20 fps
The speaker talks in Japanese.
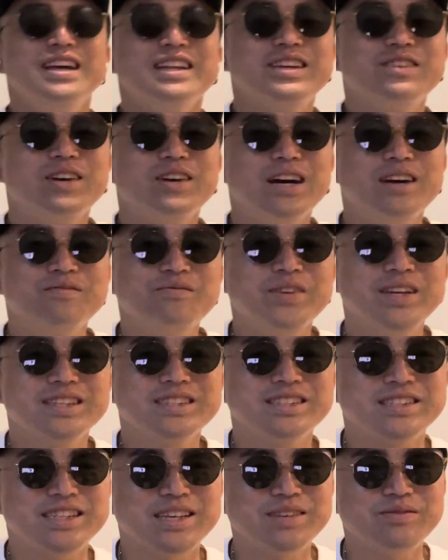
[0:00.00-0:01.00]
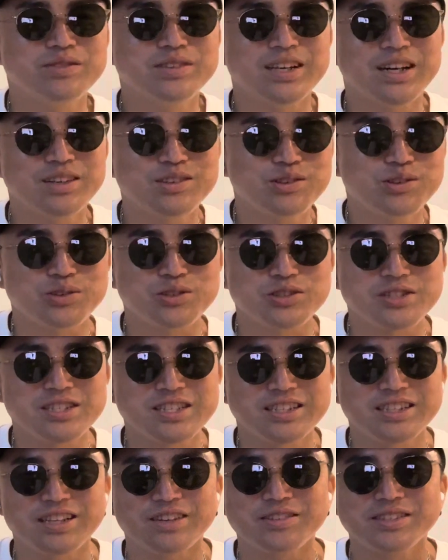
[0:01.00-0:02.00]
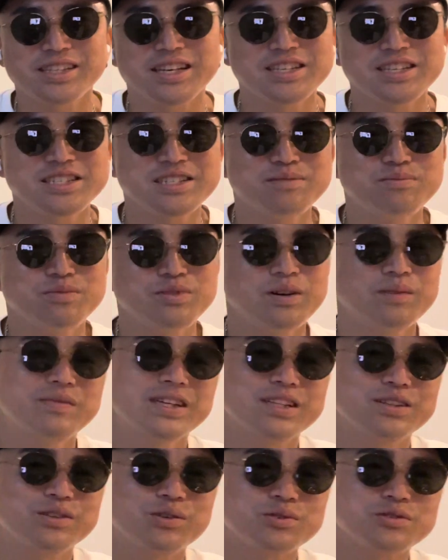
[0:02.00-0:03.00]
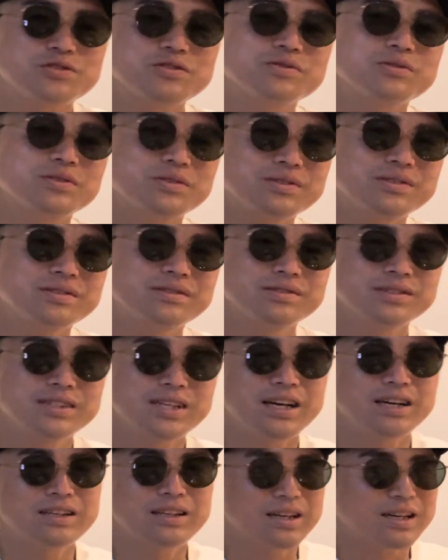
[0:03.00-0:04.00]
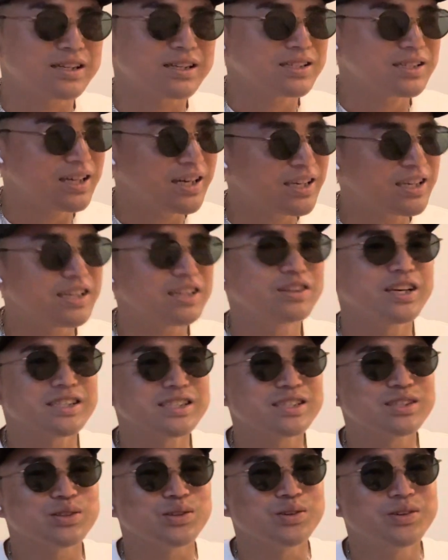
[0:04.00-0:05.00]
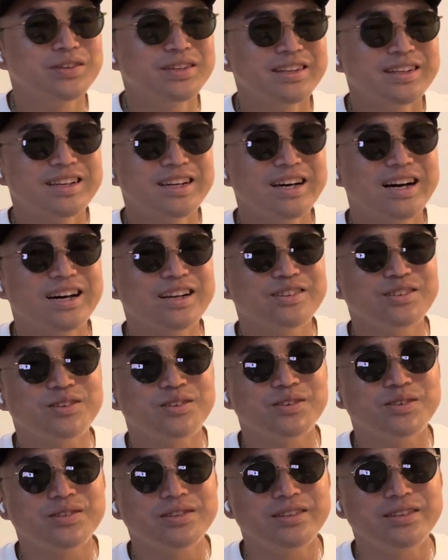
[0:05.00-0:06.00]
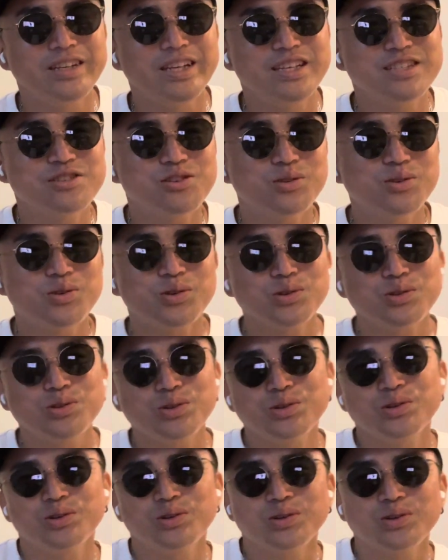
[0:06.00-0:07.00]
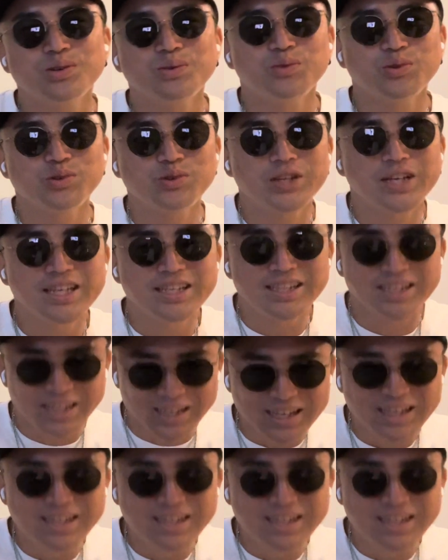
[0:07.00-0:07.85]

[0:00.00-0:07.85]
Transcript: で「ワンピース全部ダウンロードしてきたのに最新版まで途中さなんか最近のやつをあのリージョンコードの問題で、